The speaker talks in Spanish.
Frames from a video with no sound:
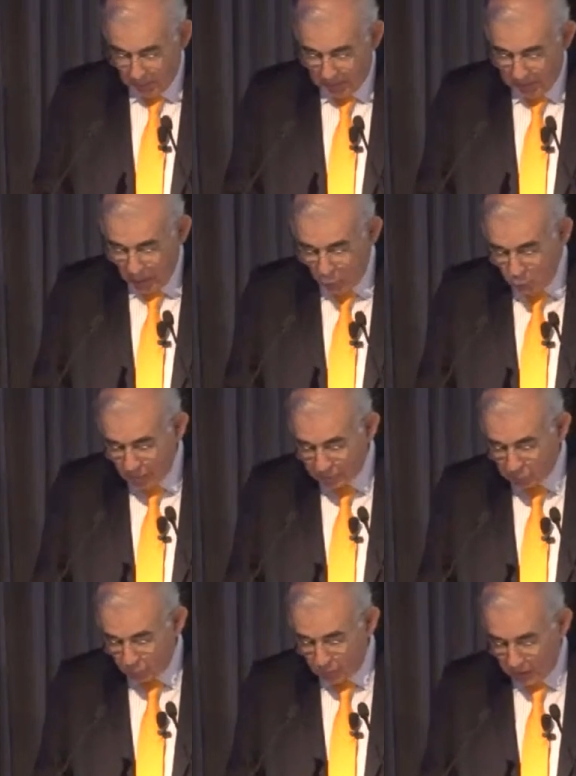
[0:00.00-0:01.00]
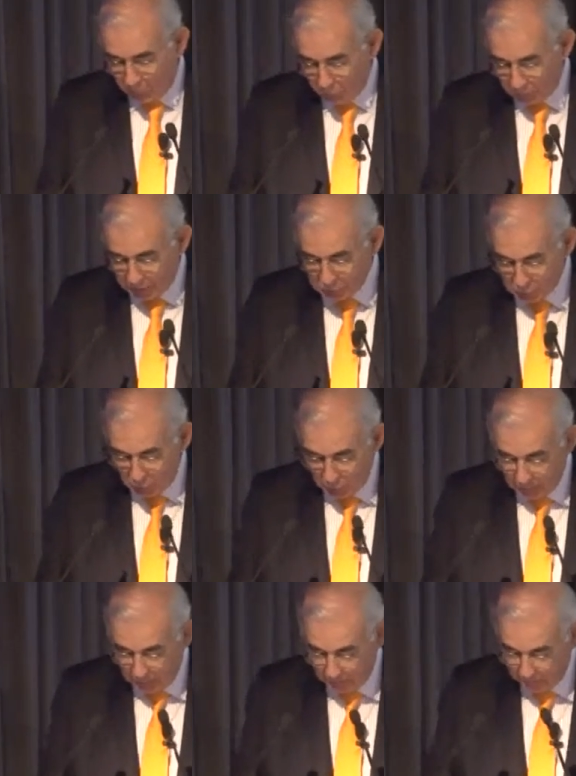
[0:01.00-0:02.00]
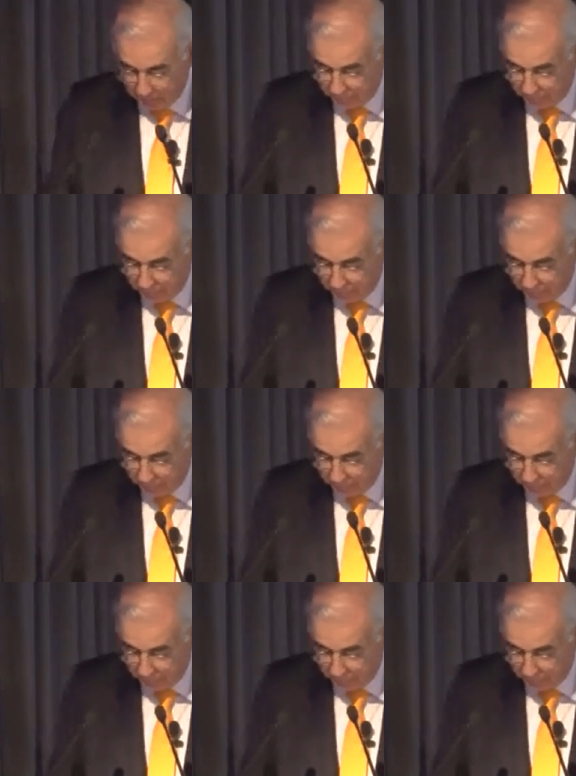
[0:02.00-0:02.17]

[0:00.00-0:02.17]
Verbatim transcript: el aumento de las dotaciones,